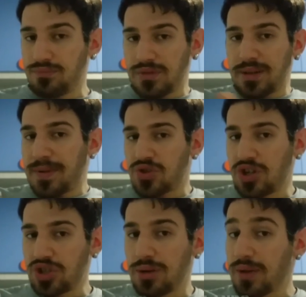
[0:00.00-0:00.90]
dei
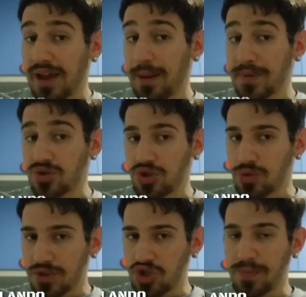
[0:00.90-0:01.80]
personaggi, era il personaggio
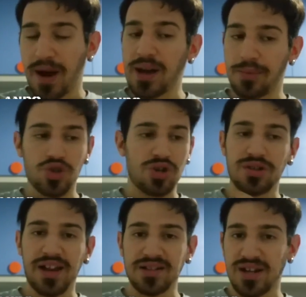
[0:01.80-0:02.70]
principale, poi c'erano
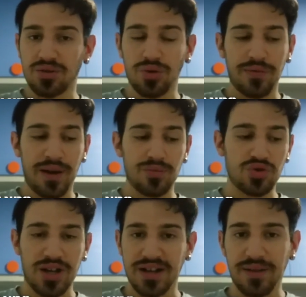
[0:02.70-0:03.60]
degli altri attori
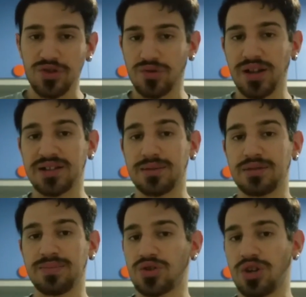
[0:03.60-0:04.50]
famosi anche che facevano gli altri
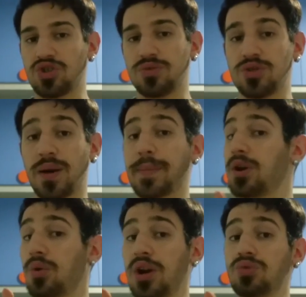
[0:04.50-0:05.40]
personaggi principali, però
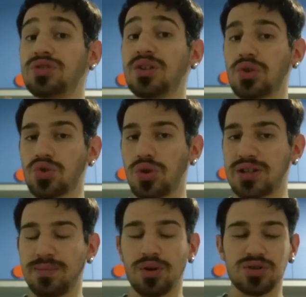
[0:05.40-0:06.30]
quello in titolo solo
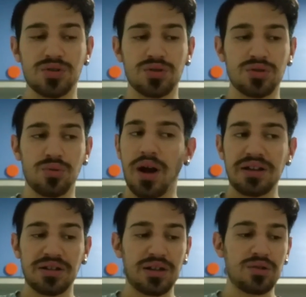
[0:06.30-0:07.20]
Xbox
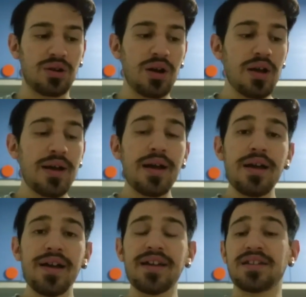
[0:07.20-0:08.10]
One, credo.
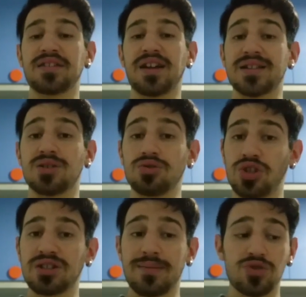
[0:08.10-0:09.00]
E niente ragazzi,
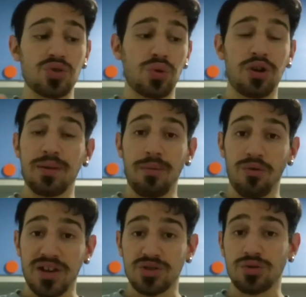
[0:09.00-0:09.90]
concentriamoci su quello che abbiamo
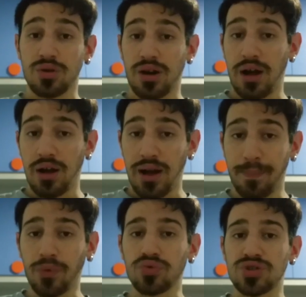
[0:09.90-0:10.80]
visto.
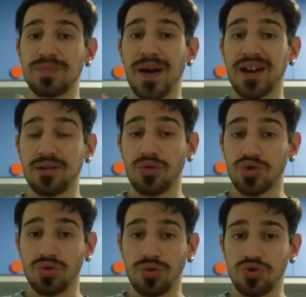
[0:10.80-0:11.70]
Appunto si parla in
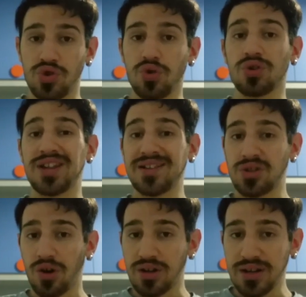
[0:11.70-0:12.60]
questo gioco di
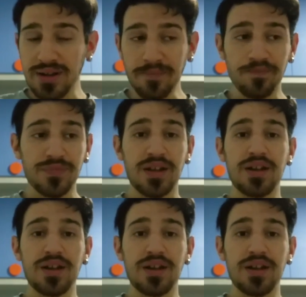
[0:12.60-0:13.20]
androidi,